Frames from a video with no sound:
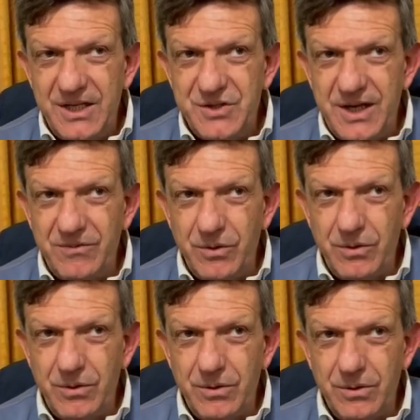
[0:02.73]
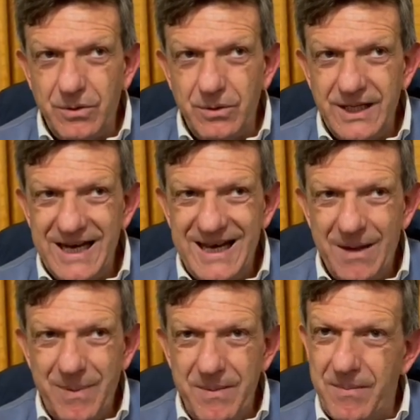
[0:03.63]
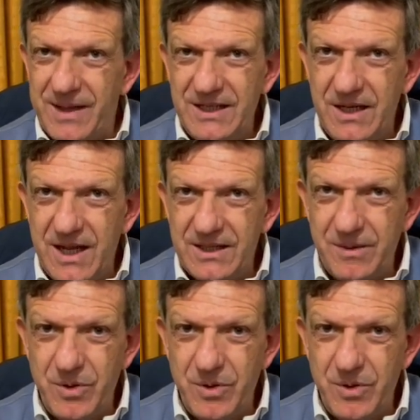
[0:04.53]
dicevo nella prima mattinata